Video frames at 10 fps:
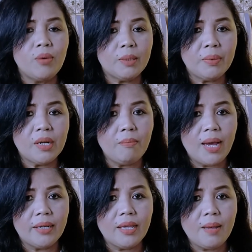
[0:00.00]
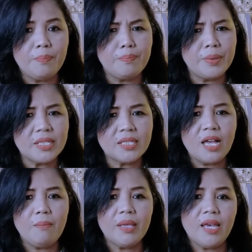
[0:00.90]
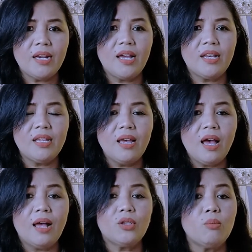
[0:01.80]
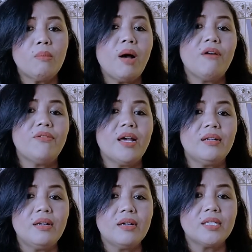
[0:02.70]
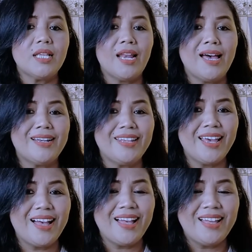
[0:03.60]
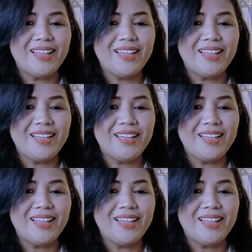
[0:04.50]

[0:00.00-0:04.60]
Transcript: buat penggemarnya bisa menyadari atau memaafkan kesalahannya.